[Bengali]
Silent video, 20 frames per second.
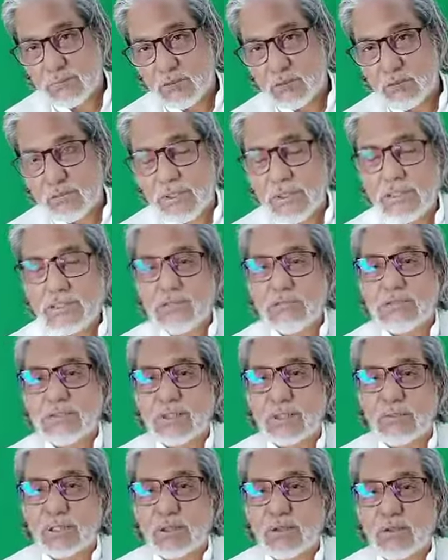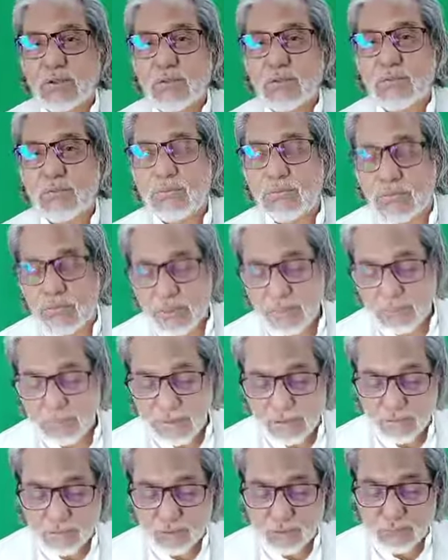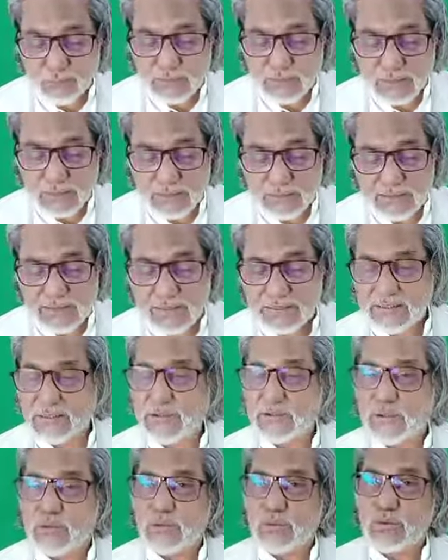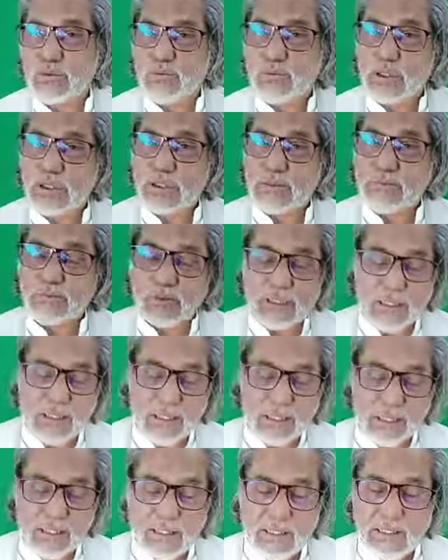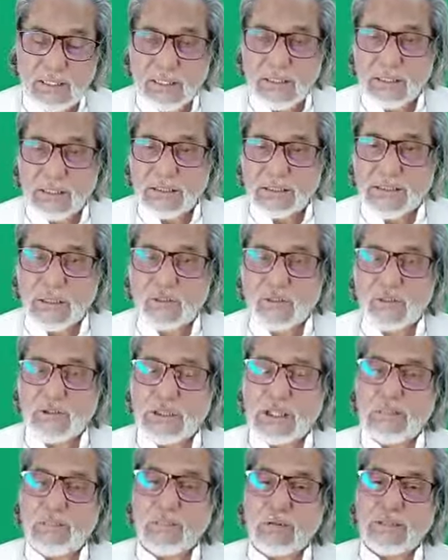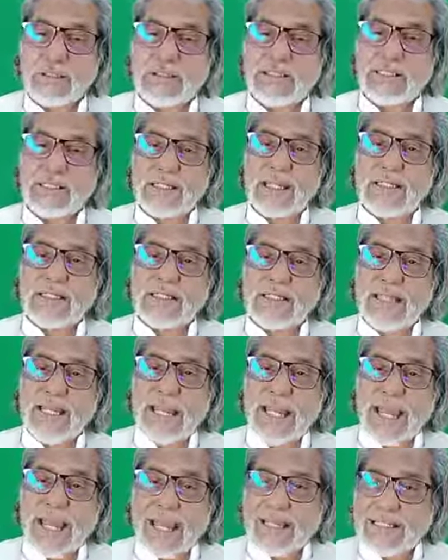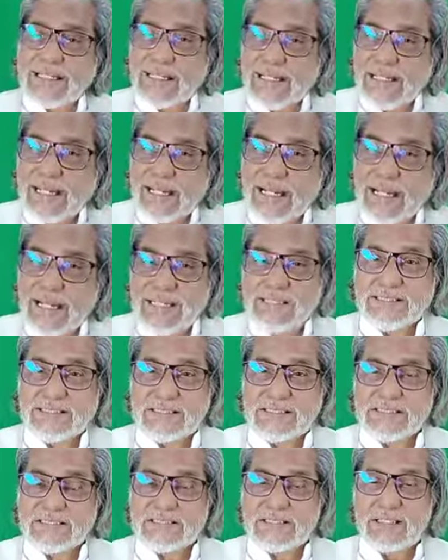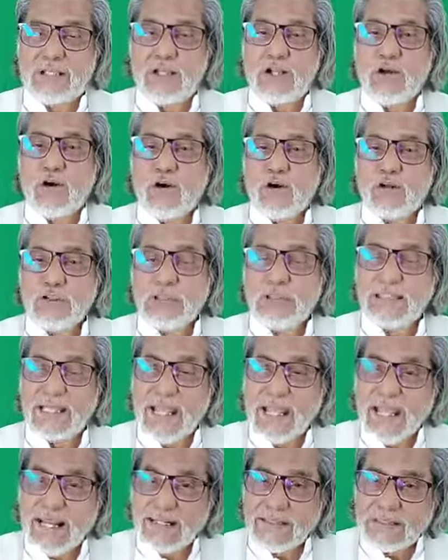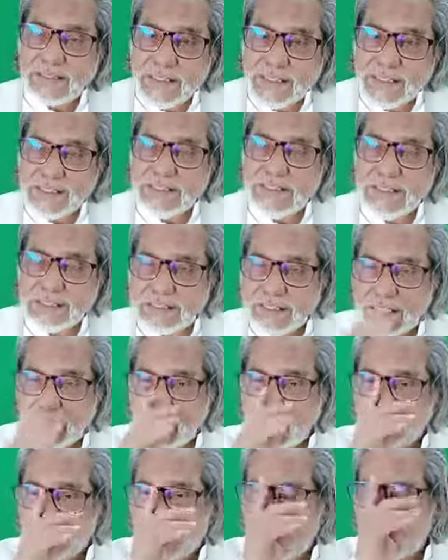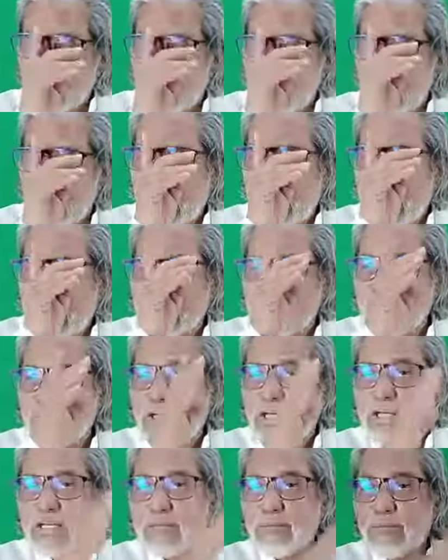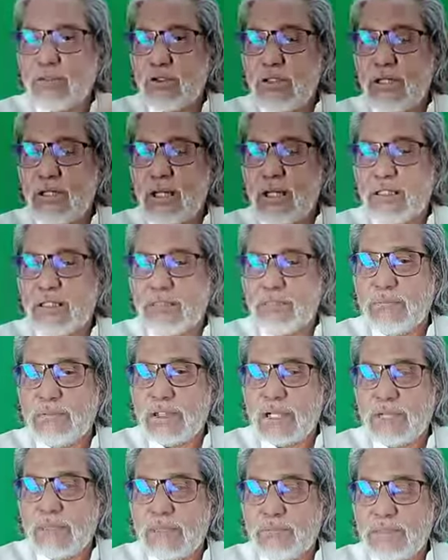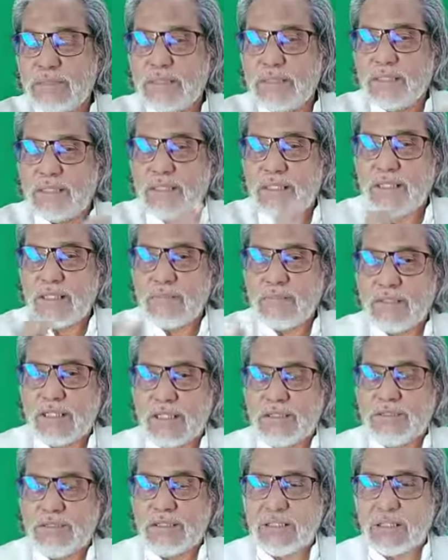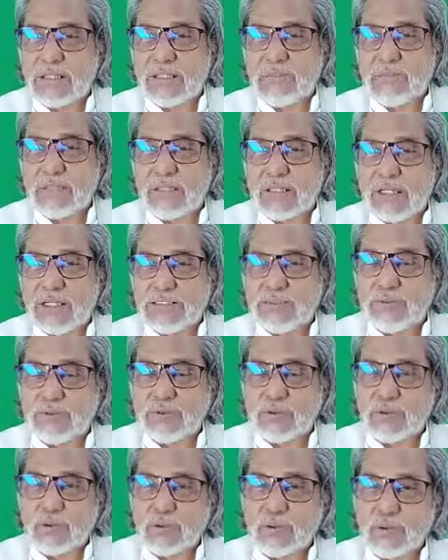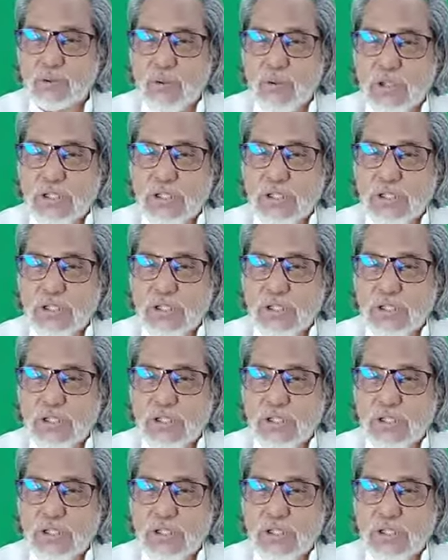খুবই সামান্য মানে তৌফিক আল্লাহ দিয়েছেন যতটুকু আলহামদুলিল্লাহ সে অনুযায়ী বলতে চাই এই যে অ্যাট এ গ্লেন্স অর্থাৎ এক দৃষ্টিতে গোটা কোরআনের সোরা আলহামদুলিল্লাহ হিরাবিল আলমিন থেকে নিয়ে মিনাল জিন্নাত এবং নাস পর্যন্ত